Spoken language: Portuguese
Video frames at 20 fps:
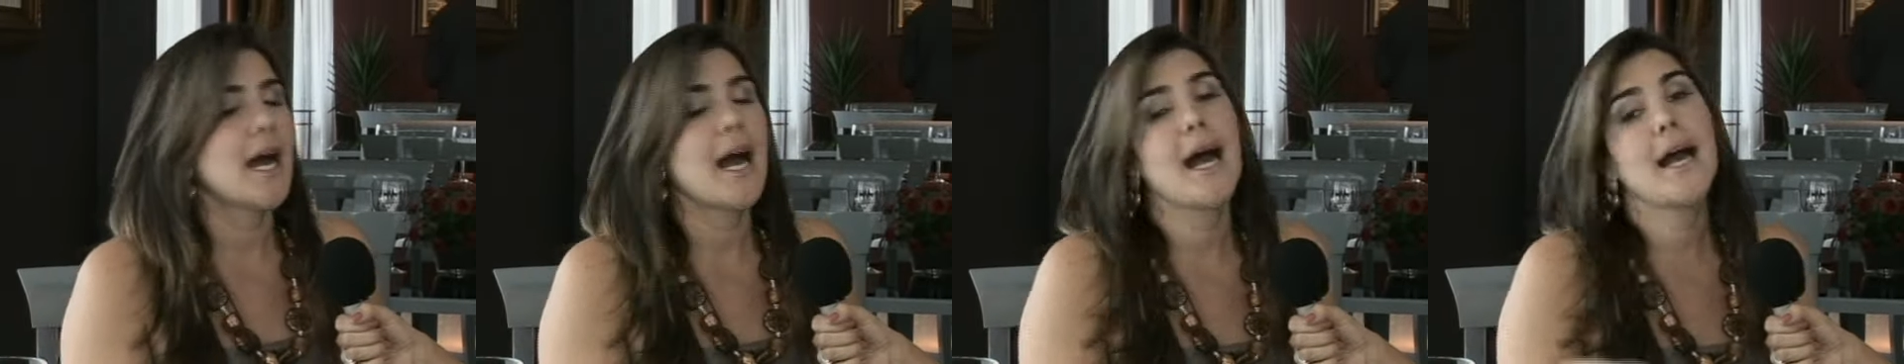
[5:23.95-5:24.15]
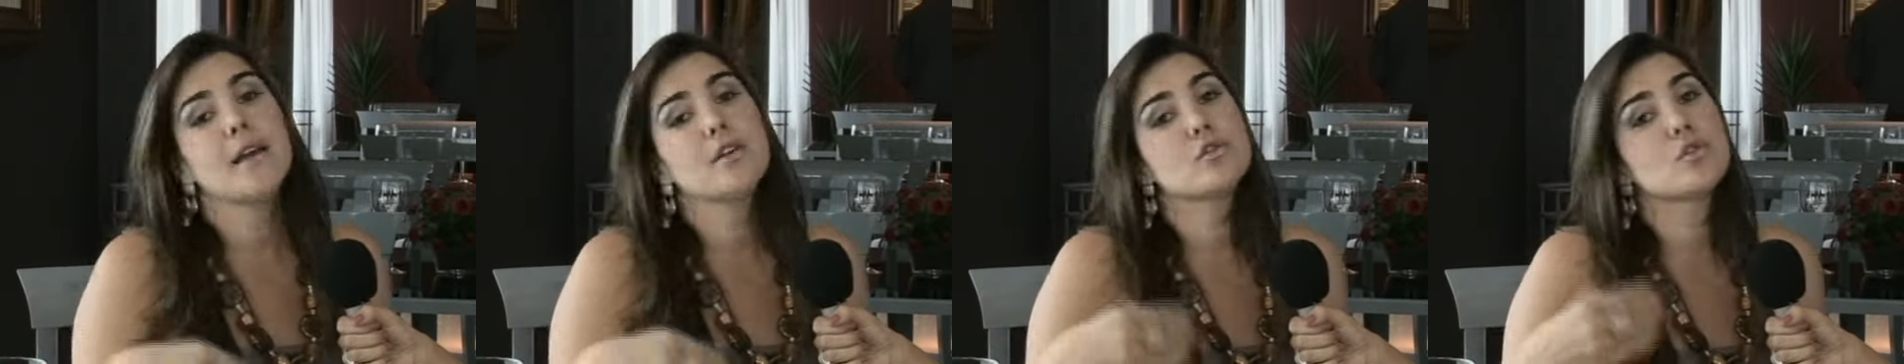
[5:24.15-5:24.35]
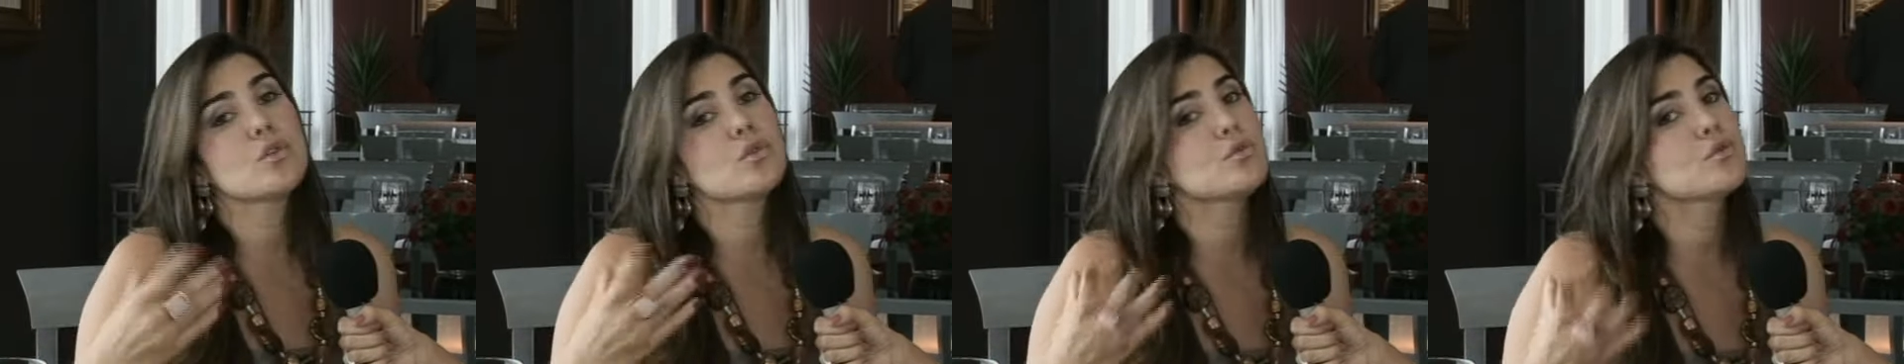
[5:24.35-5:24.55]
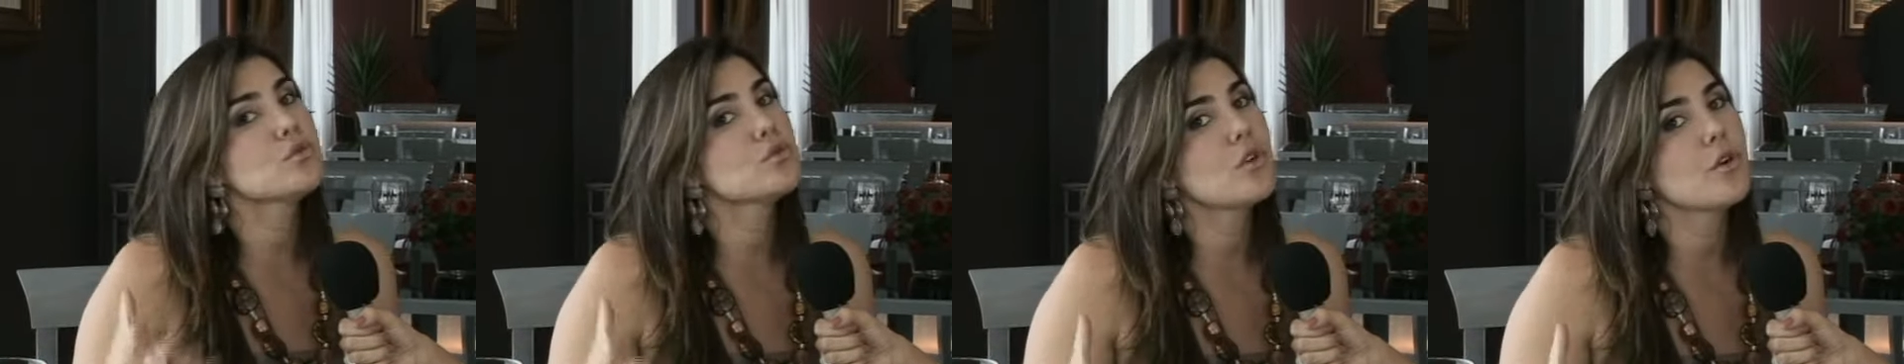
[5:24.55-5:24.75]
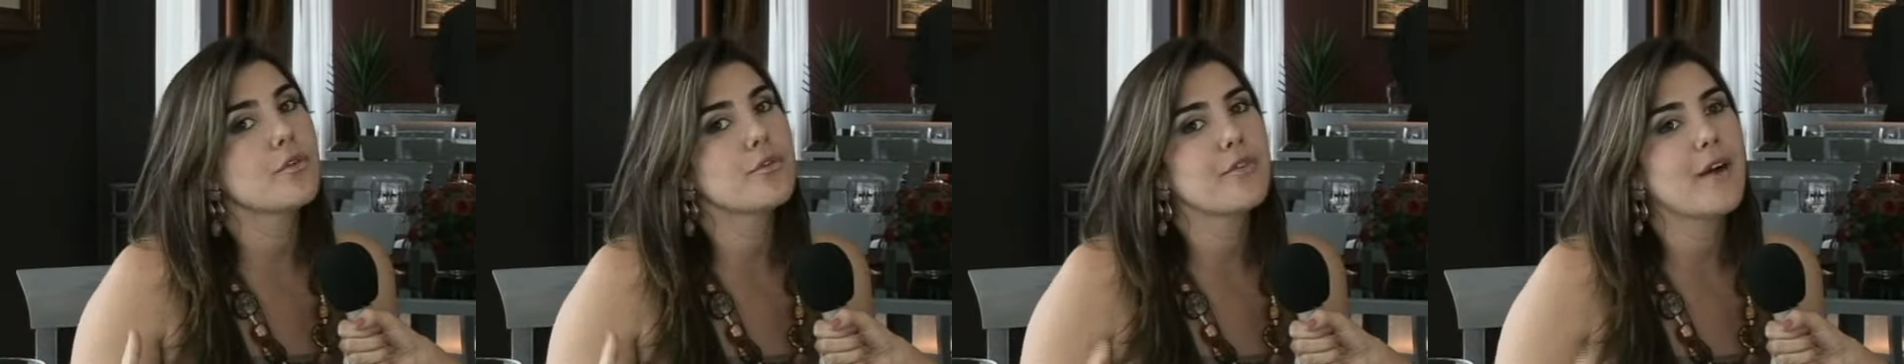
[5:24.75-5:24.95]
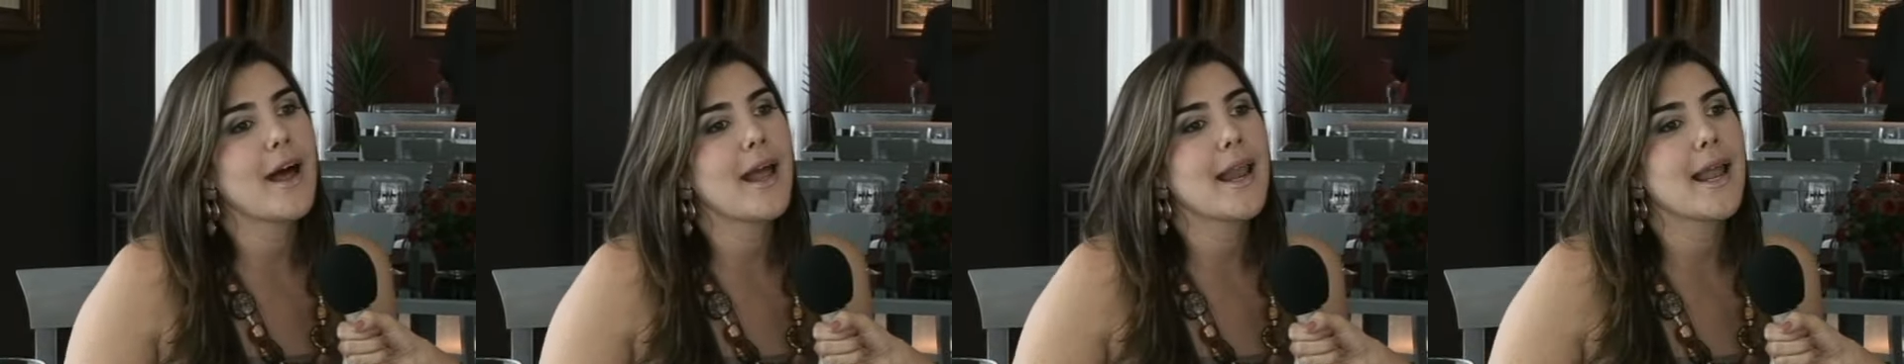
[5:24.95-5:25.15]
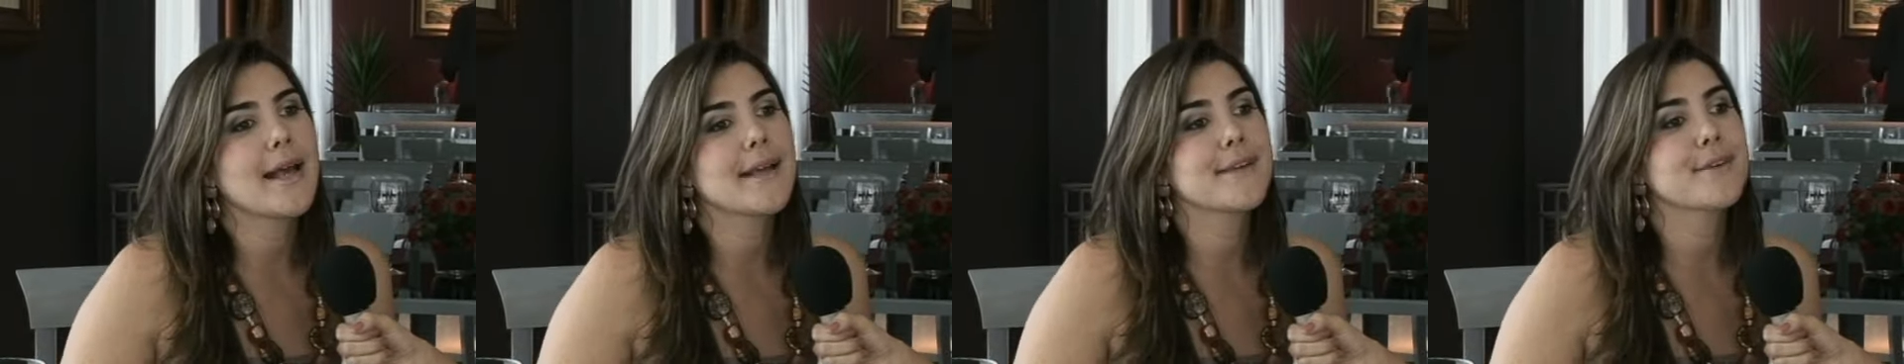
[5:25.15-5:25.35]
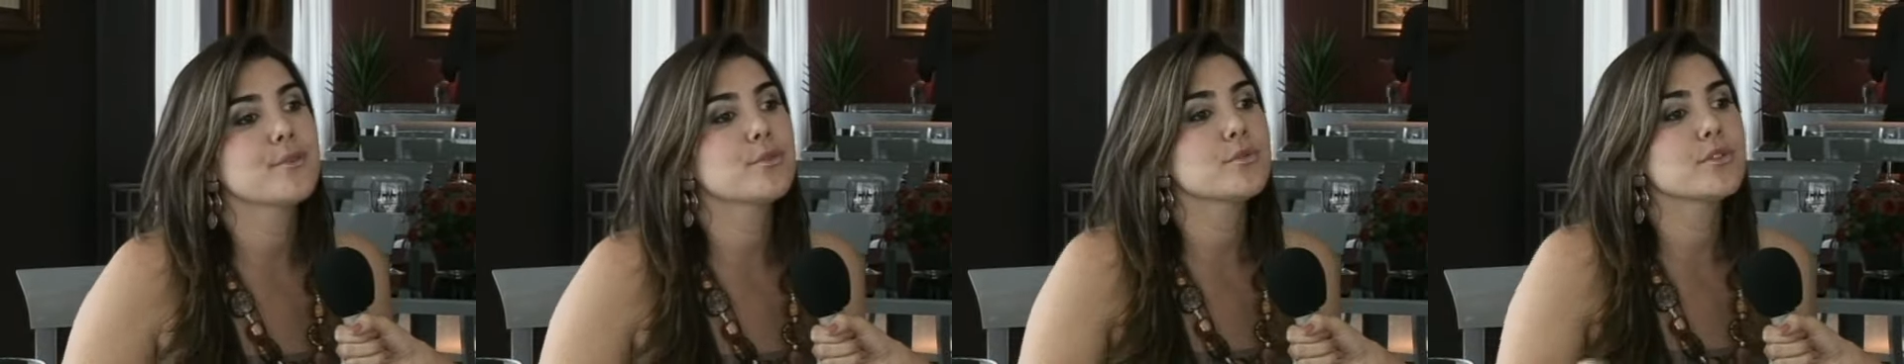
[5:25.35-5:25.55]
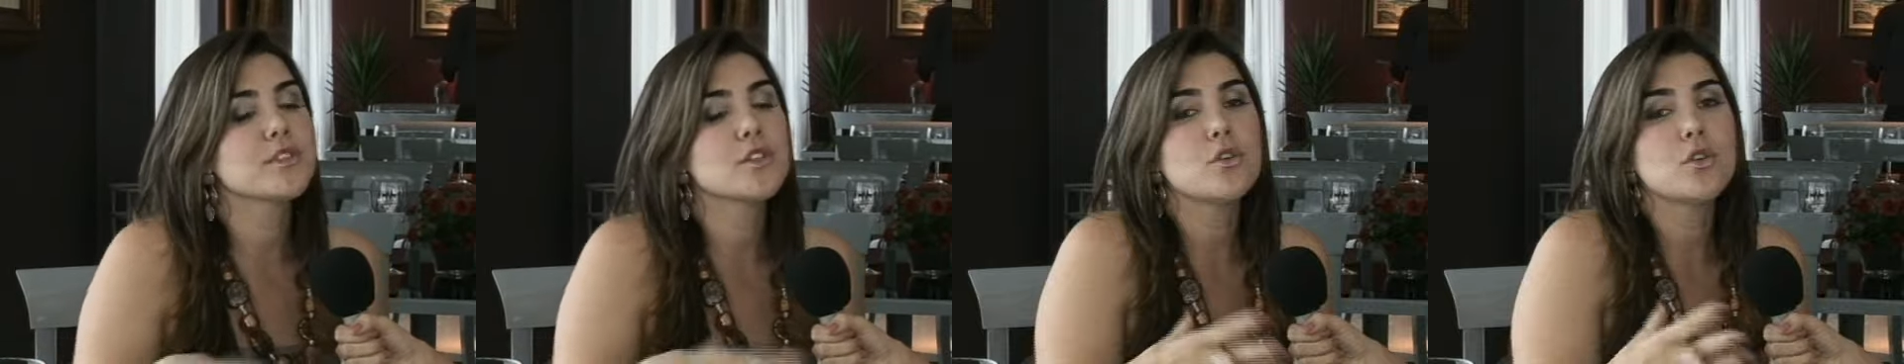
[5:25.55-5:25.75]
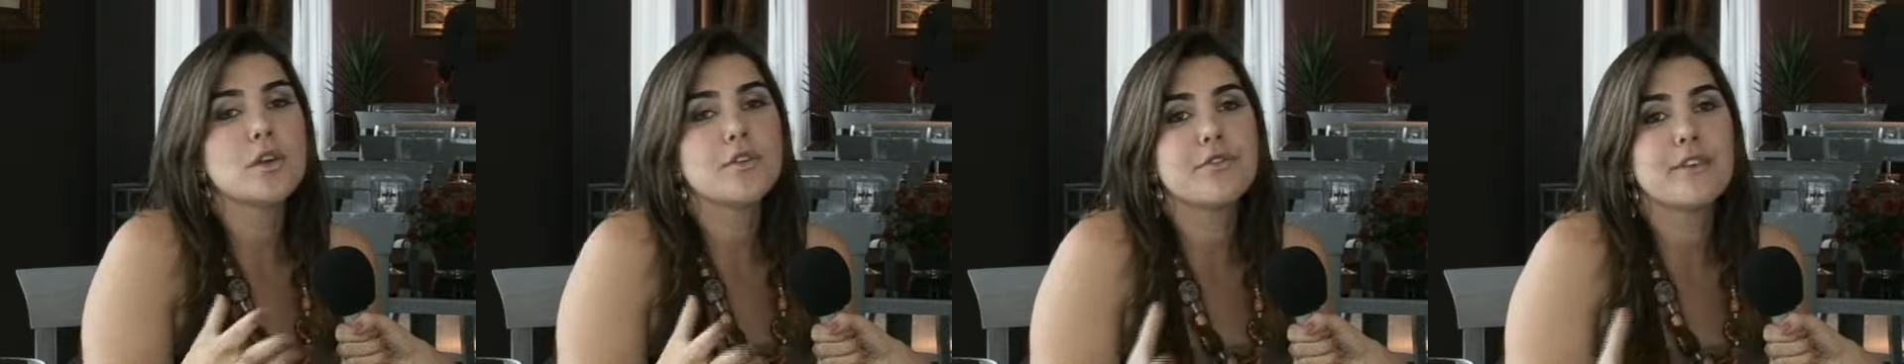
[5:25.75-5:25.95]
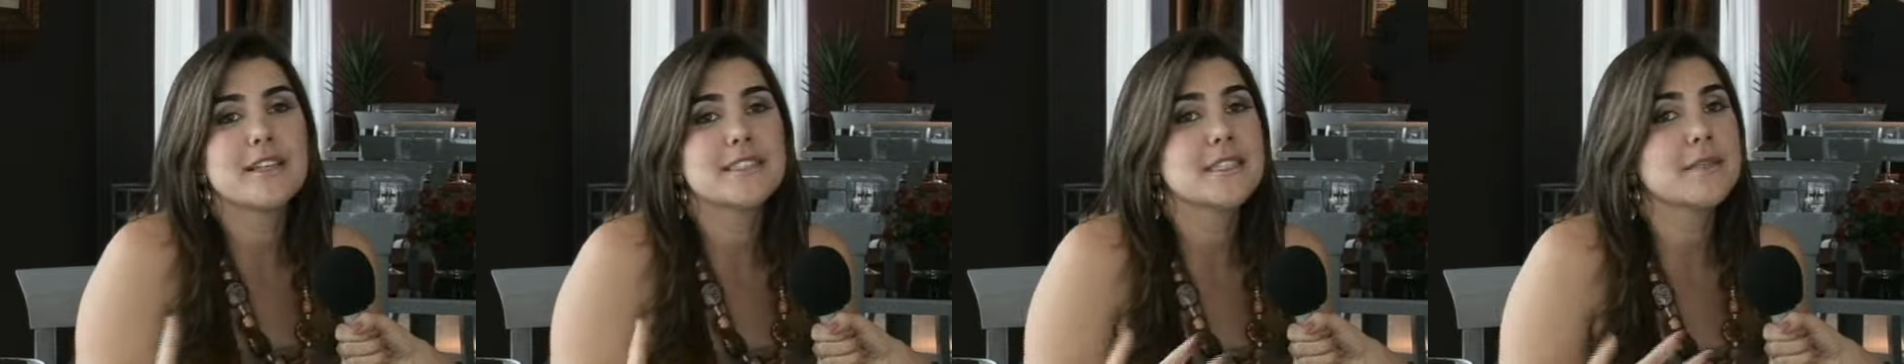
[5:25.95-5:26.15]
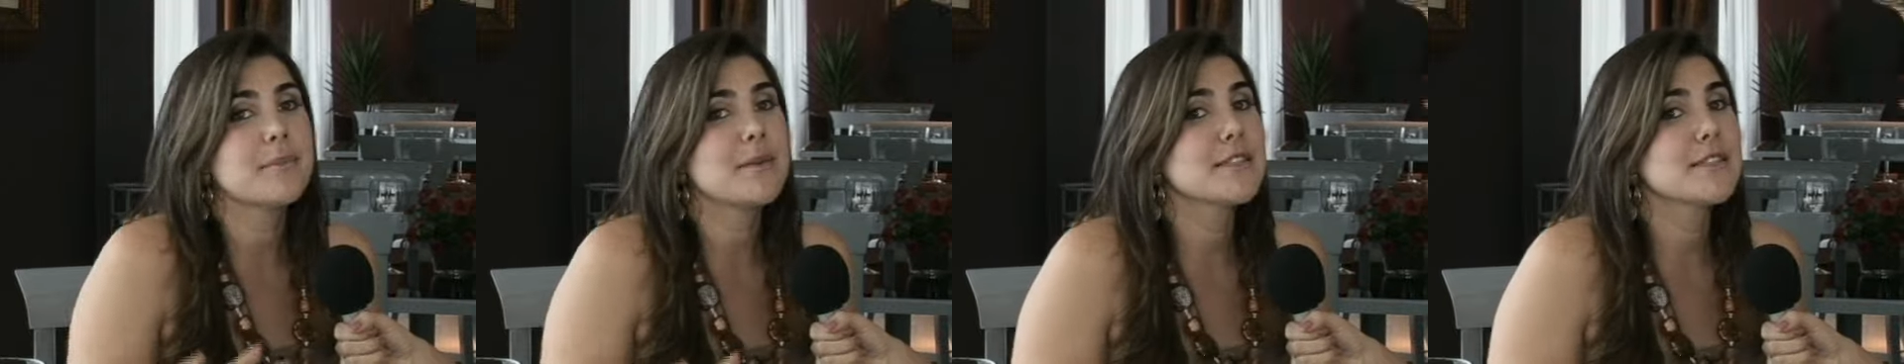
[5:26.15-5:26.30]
Ah, eu tô com um sofá lá que eu não sei o que fazer,